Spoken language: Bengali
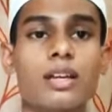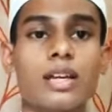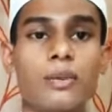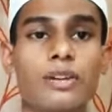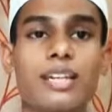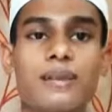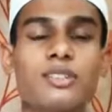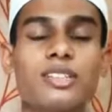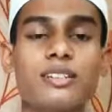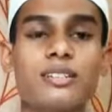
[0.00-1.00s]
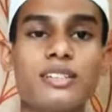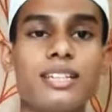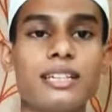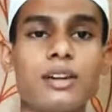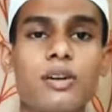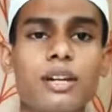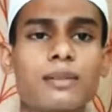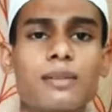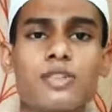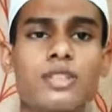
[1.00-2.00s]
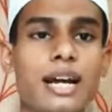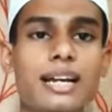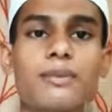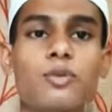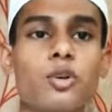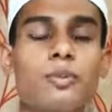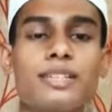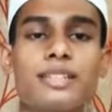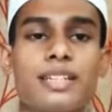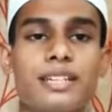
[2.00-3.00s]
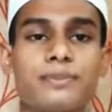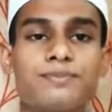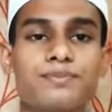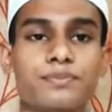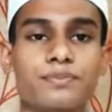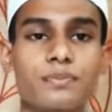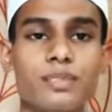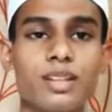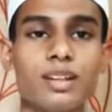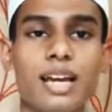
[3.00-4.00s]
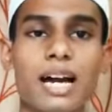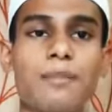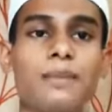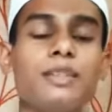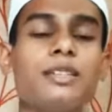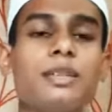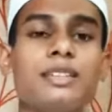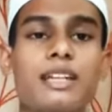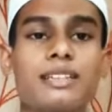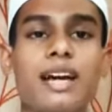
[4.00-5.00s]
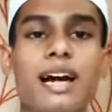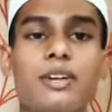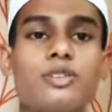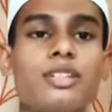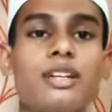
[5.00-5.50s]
এবং কেমতের দিন অনেক মানুষ আক্ষেপ করবে যে আমরা পৃথিবীতে থাকতে আরও